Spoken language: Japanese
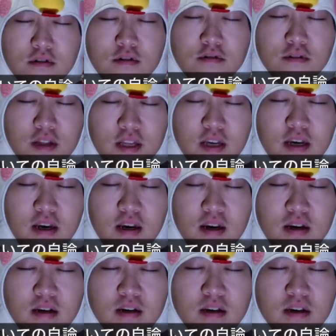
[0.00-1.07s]
ルはね、
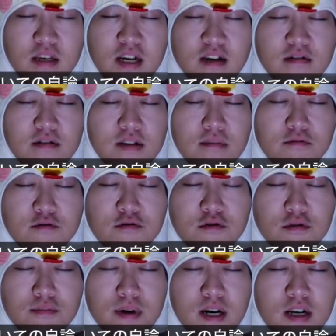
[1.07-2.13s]
逆に多分、
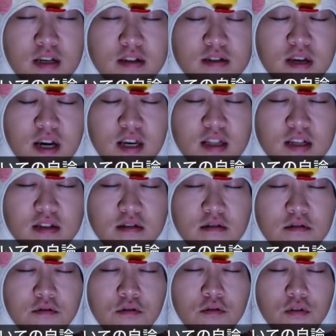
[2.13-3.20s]
ウーバーイーツ配達員
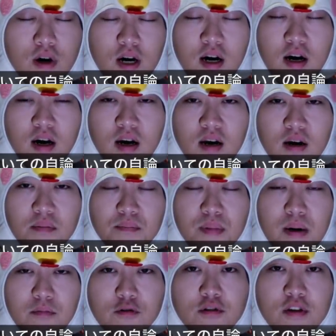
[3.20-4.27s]
の方が
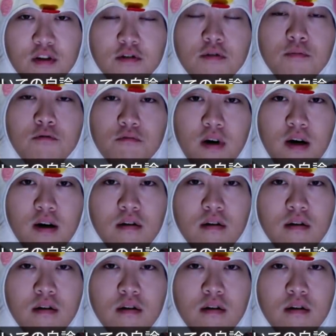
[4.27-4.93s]
守ってると思うわ。